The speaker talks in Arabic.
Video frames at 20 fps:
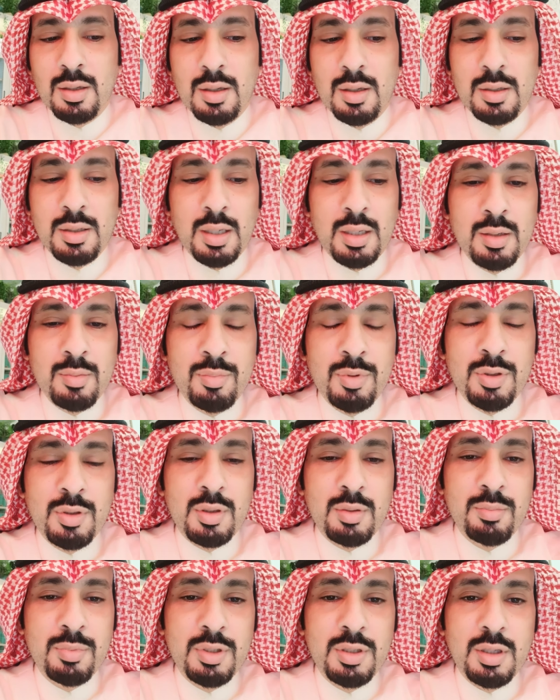يعني
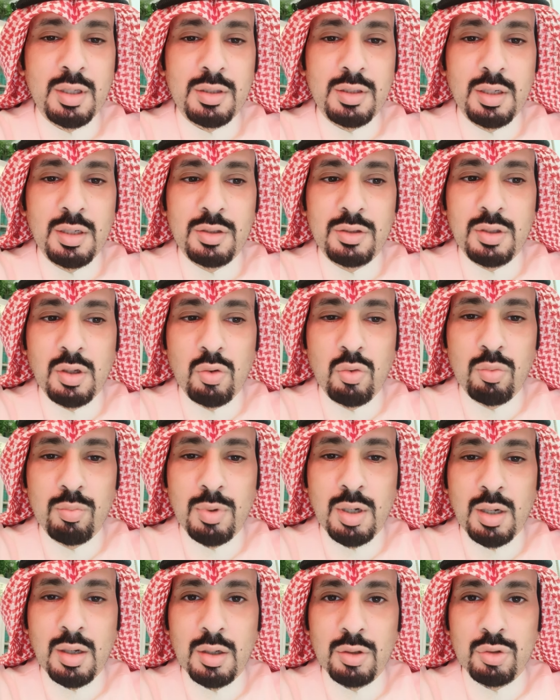بدات للتو
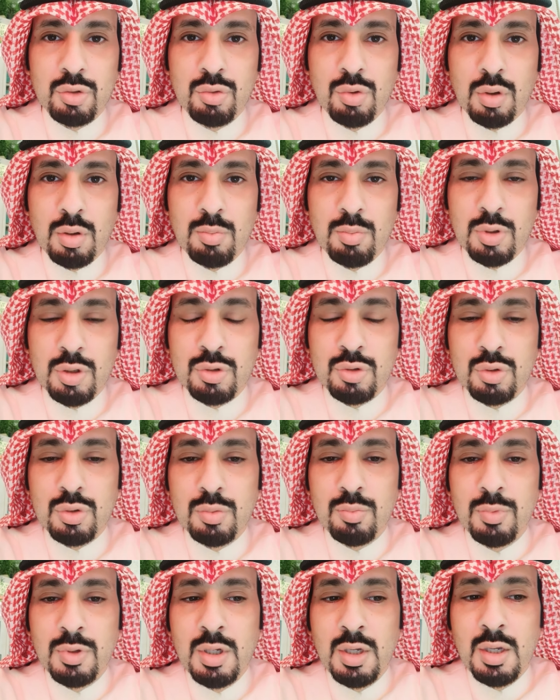مع صدور
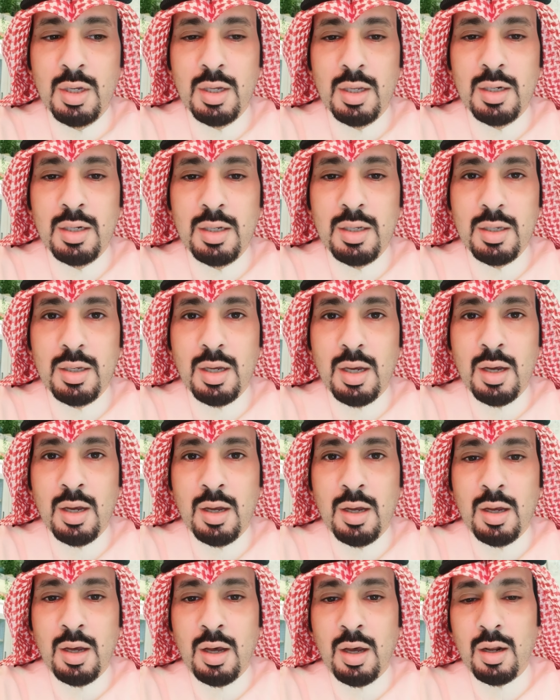المرسوم
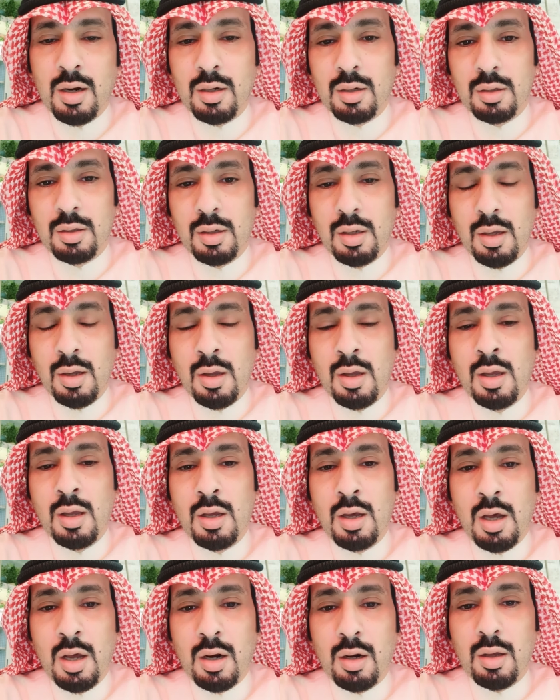لحرق
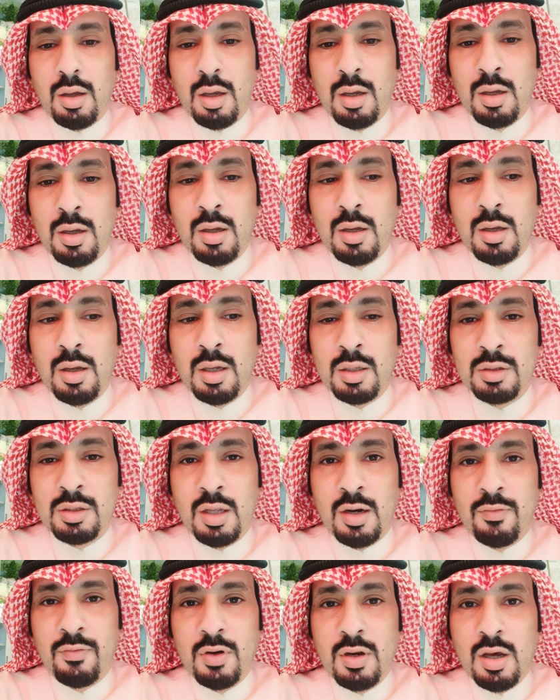حرق
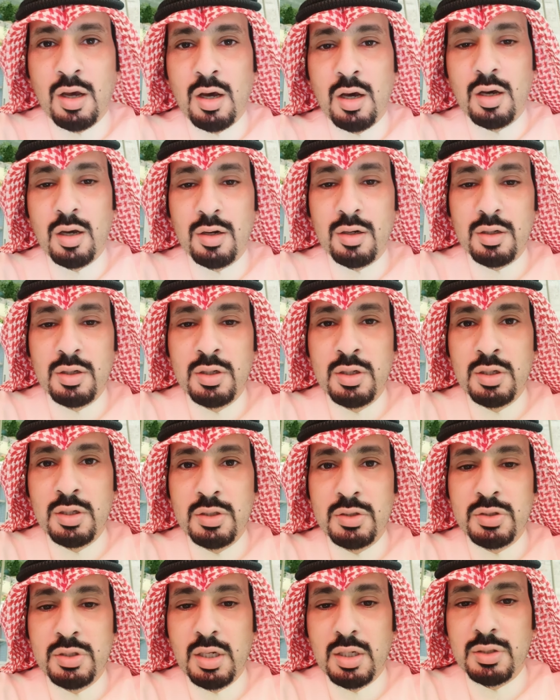الطرف الاخر
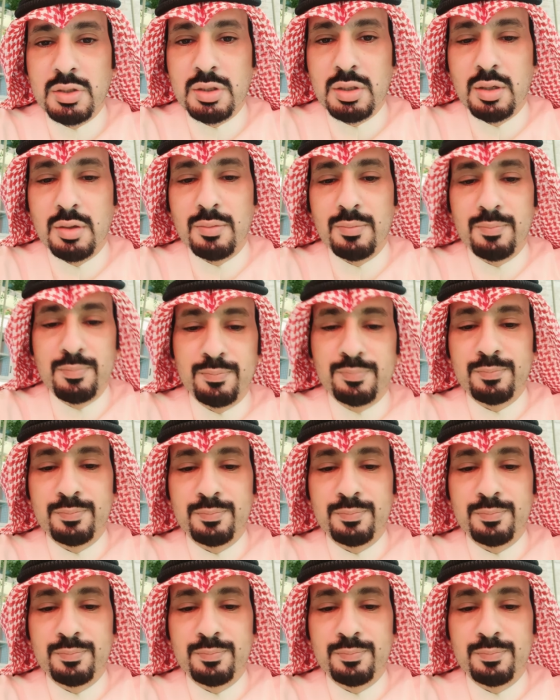سياسيا